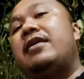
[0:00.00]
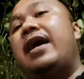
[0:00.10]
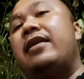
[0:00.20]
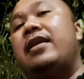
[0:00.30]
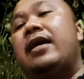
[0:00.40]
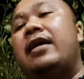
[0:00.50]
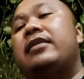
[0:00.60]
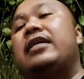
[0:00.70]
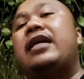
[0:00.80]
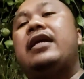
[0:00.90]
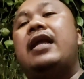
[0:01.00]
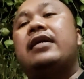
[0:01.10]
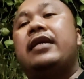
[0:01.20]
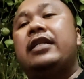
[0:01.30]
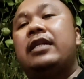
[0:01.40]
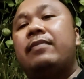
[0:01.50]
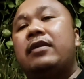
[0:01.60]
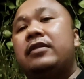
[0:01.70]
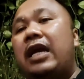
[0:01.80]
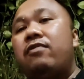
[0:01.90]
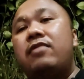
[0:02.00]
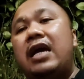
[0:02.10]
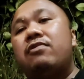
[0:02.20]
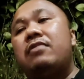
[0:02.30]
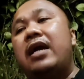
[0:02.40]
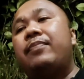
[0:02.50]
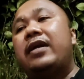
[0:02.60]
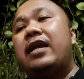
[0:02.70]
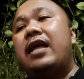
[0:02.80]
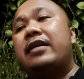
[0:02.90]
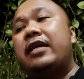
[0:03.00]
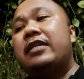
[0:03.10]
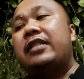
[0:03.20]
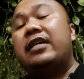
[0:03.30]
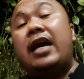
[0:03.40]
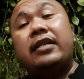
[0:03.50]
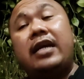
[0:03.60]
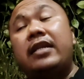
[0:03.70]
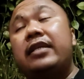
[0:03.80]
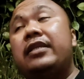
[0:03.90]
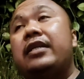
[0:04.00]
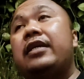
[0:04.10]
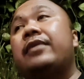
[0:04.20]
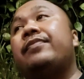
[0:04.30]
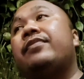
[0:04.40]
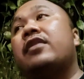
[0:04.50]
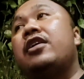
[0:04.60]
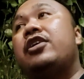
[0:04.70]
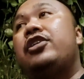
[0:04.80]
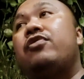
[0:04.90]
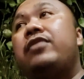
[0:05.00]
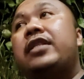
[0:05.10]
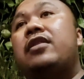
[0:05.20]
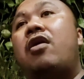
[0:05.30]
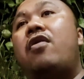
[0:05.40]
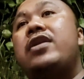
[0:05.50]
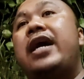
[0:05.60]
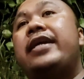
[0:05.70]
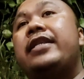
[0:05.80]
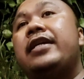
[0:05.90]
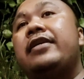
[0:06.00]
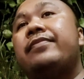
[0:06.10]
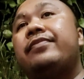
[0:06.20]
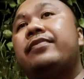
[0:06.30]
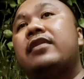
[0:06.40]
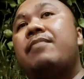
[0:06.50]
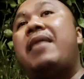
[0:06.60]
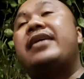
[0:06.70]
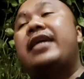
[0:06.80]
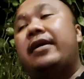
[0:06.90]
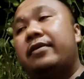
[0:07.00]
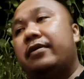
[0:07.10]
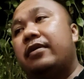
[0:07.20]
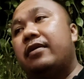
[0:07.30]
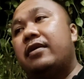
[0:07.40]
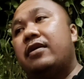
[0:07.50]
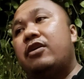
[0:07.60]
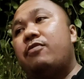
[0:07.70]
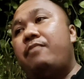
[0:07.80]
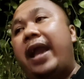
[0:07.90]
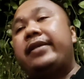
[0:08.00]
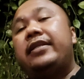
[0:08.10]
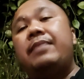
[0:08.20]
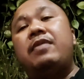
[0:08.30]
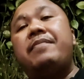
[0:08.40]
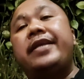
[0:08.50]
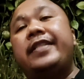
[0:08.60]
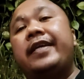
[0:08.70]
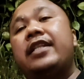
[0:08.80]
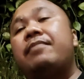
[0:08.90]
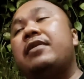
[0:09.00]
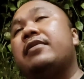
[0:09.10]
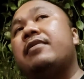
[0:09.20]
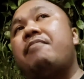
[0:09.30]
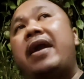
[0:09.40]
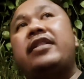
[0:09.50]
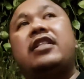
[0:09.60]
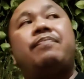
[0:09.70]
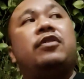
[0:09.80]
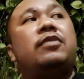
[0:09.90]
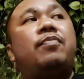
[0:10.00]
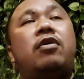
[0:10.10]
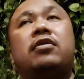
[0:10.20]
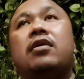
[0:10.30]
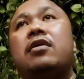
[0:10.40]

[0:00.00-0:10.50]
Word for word: Karena sekali lagi teman-teman, saya ulang-ulang lagi lagi, saya tekankan di sini, unit Honda ini banyak baik di tipe mitik teman baik di tipe sport